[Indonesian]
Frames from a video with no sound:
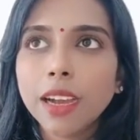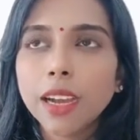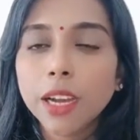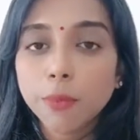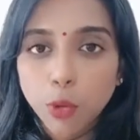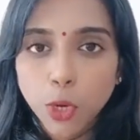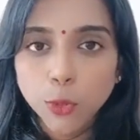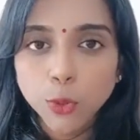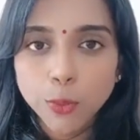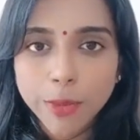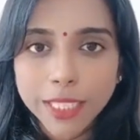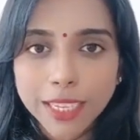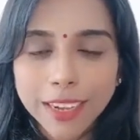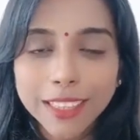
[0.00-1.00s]
uh, Pulau
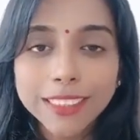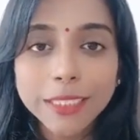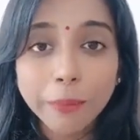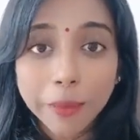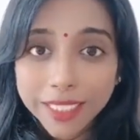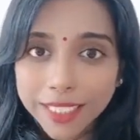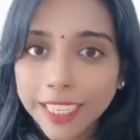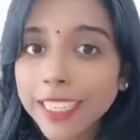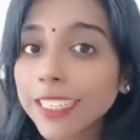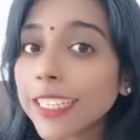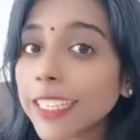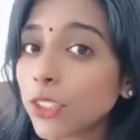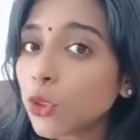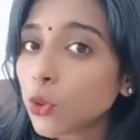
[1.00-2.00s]
Sumatera, tepatnya
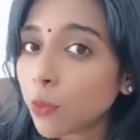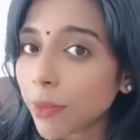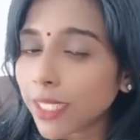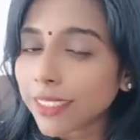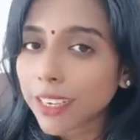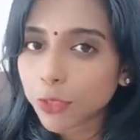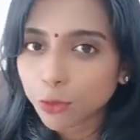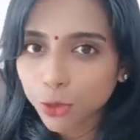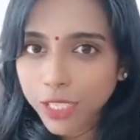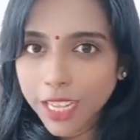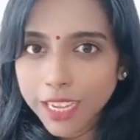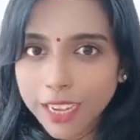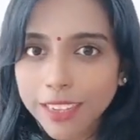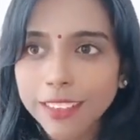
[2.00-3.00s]
di Sumatera
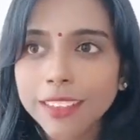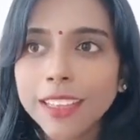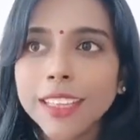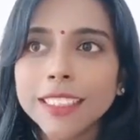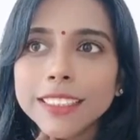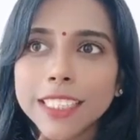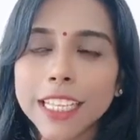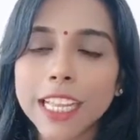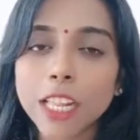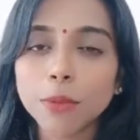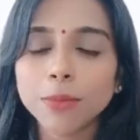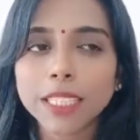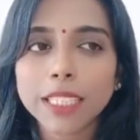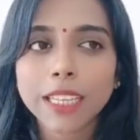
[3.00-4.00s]
Utara. Jadi
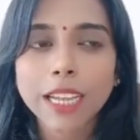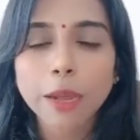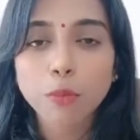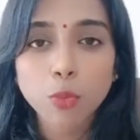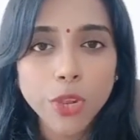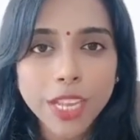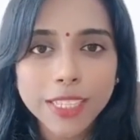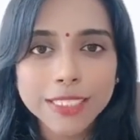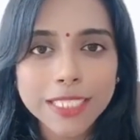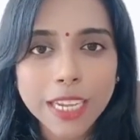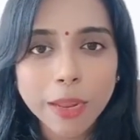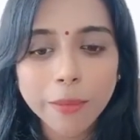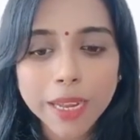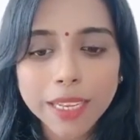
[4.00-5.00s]
kalau misalnya kamu yang
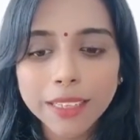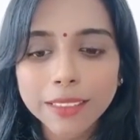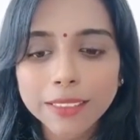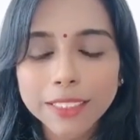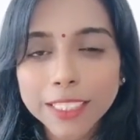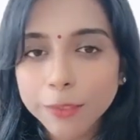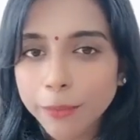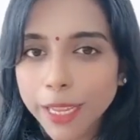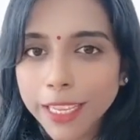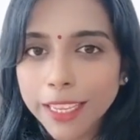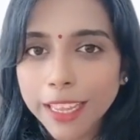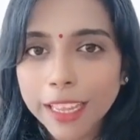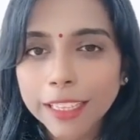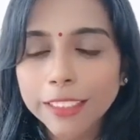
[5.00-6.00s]
sering main ke
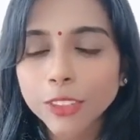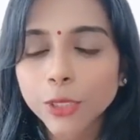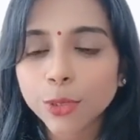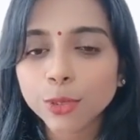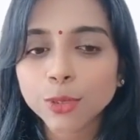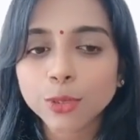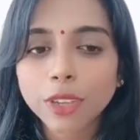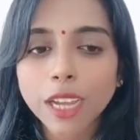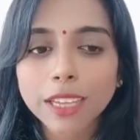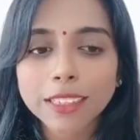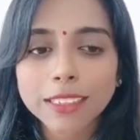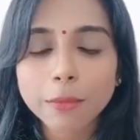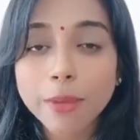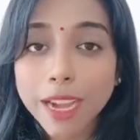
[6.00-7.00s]
Medan, terus
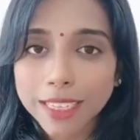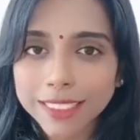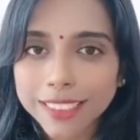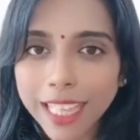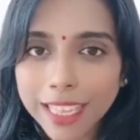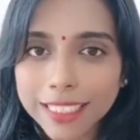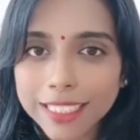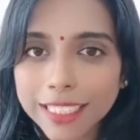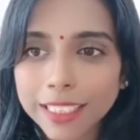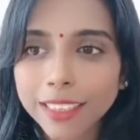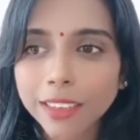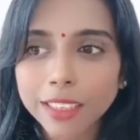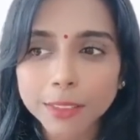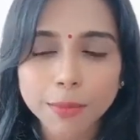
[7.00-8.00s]
suka ke Beras
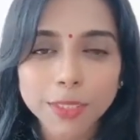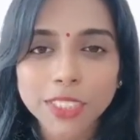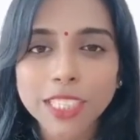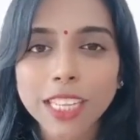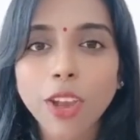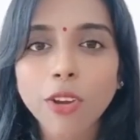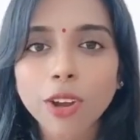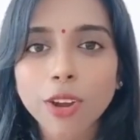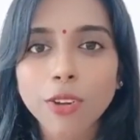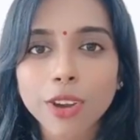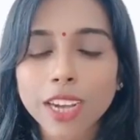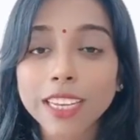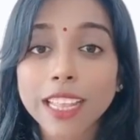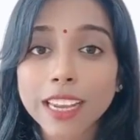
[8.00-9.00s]
Tagi, especially
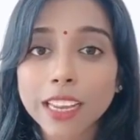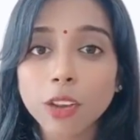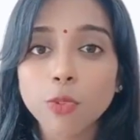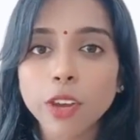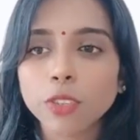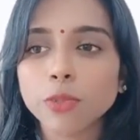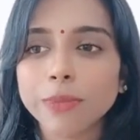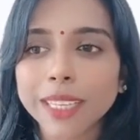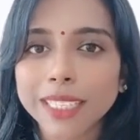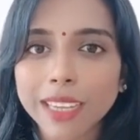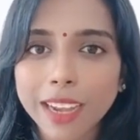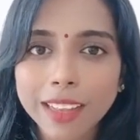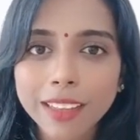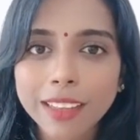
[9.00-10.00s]
orang-orang dari luar
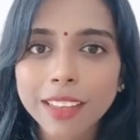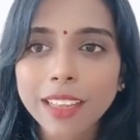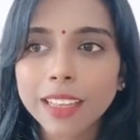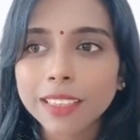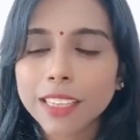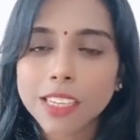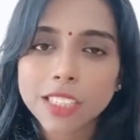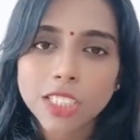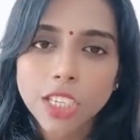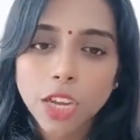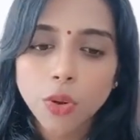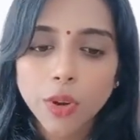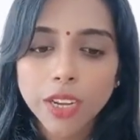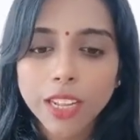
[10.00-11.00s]
Sumatera, dari
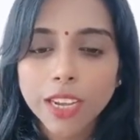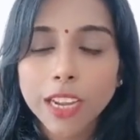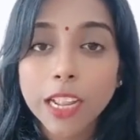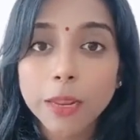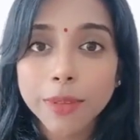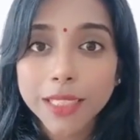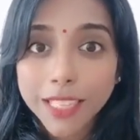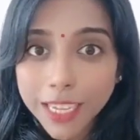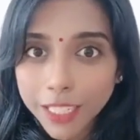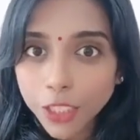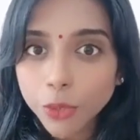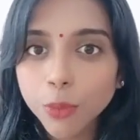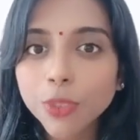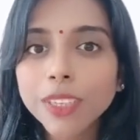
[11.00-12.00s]
Jawa, dari Kalimantan,
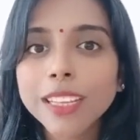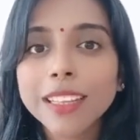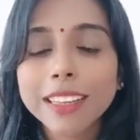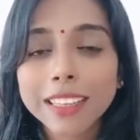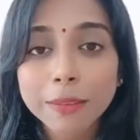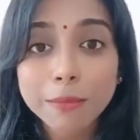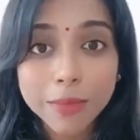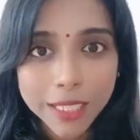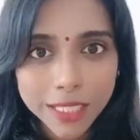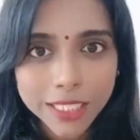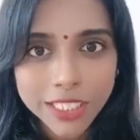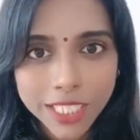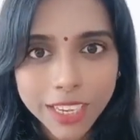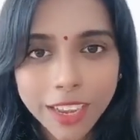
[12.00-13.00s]
ataupun dari
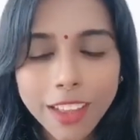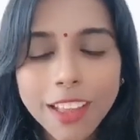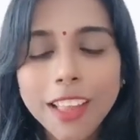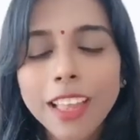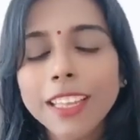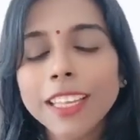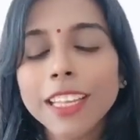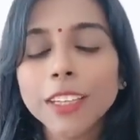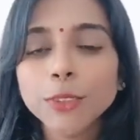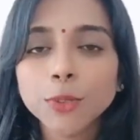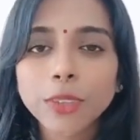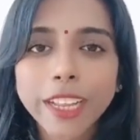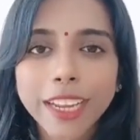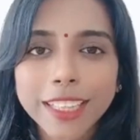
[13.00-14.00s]
Malaysia, yang
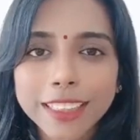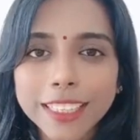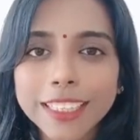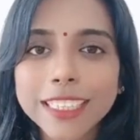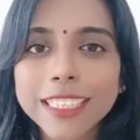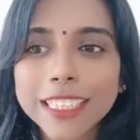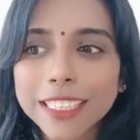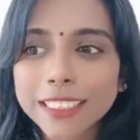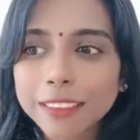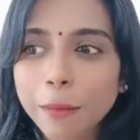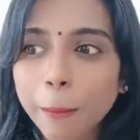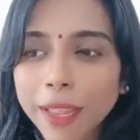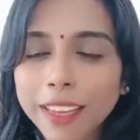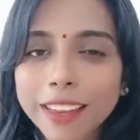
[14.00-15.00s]
suka datang ke
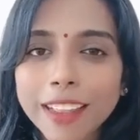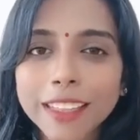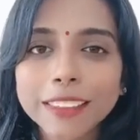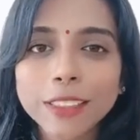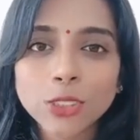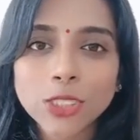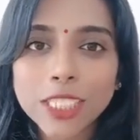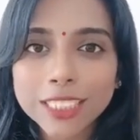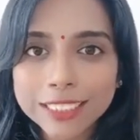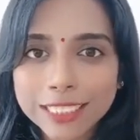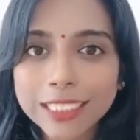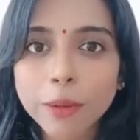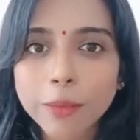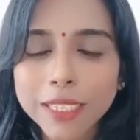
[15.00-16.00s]
Medan terus
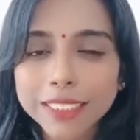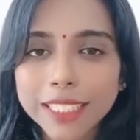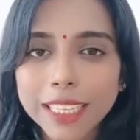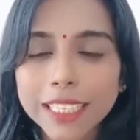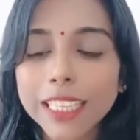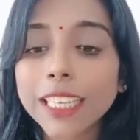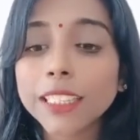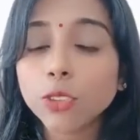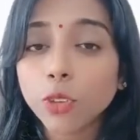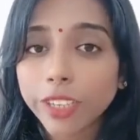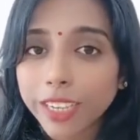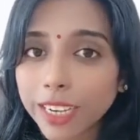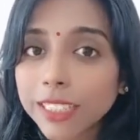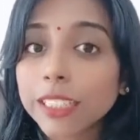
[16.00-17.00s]
jalan-jalan ke Beras Tagi, itu
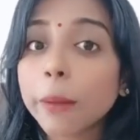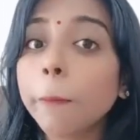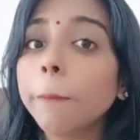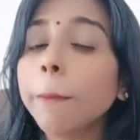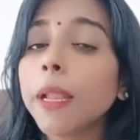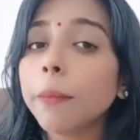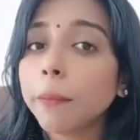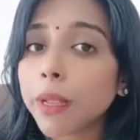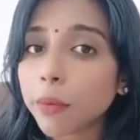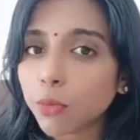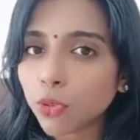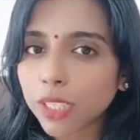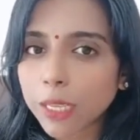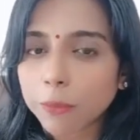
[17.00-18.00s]
adalah tempat
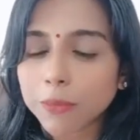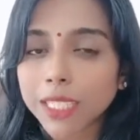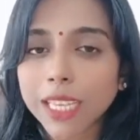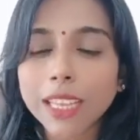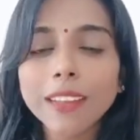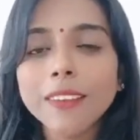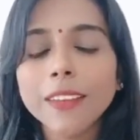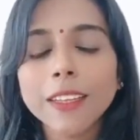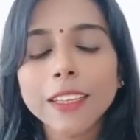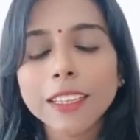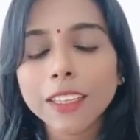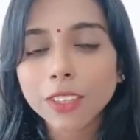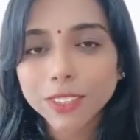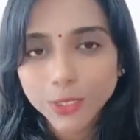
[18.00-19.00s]
bermukimnya
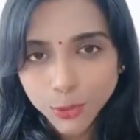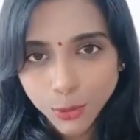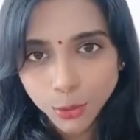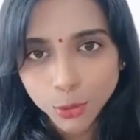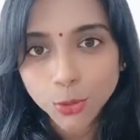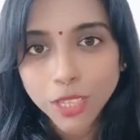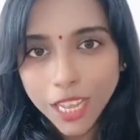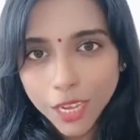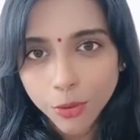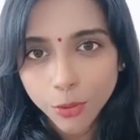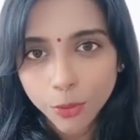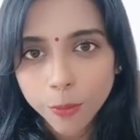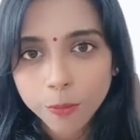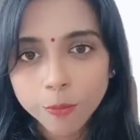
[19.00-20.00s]
suku
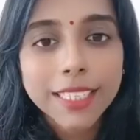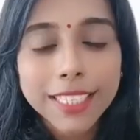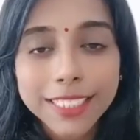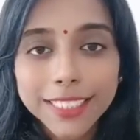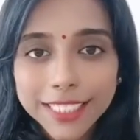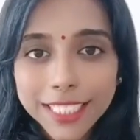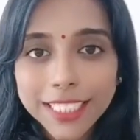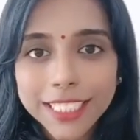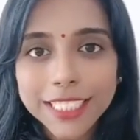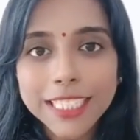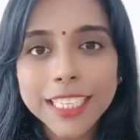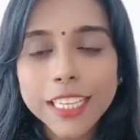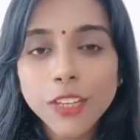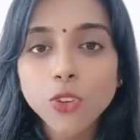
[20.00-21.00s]
Karo. Jadi
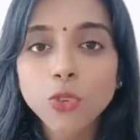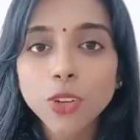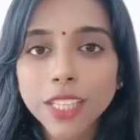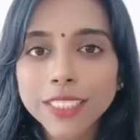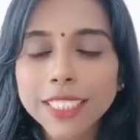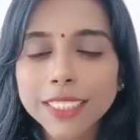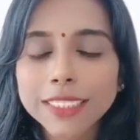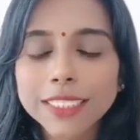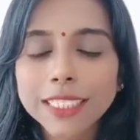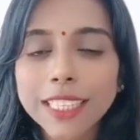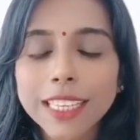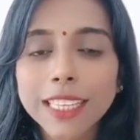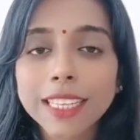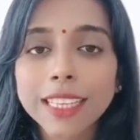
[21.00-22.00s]
di Indonesia
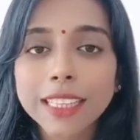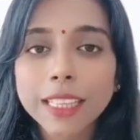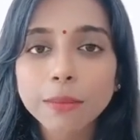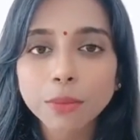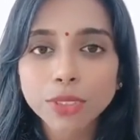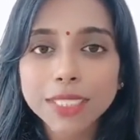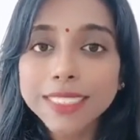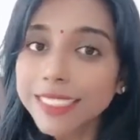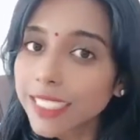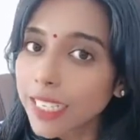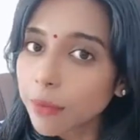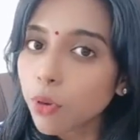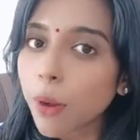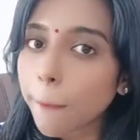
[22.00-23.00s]
sendiri kita punya
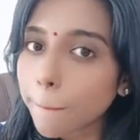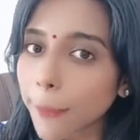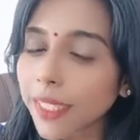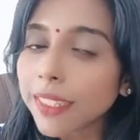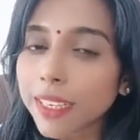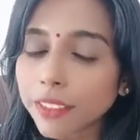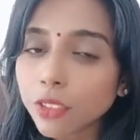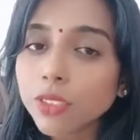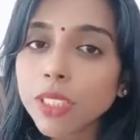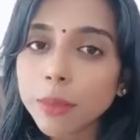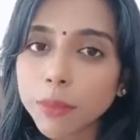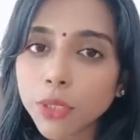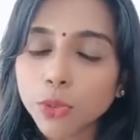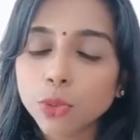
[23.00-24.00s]
1400
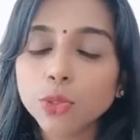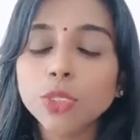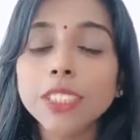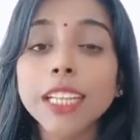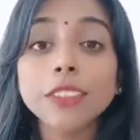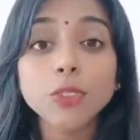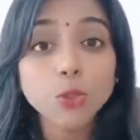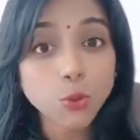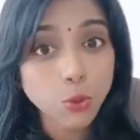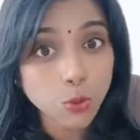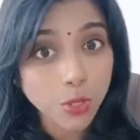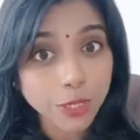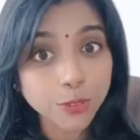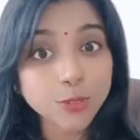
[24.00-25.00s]
lebih suku dan
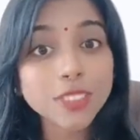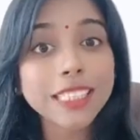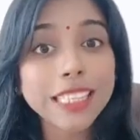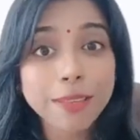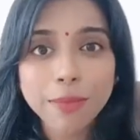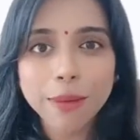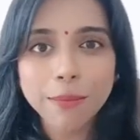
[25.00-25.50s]
715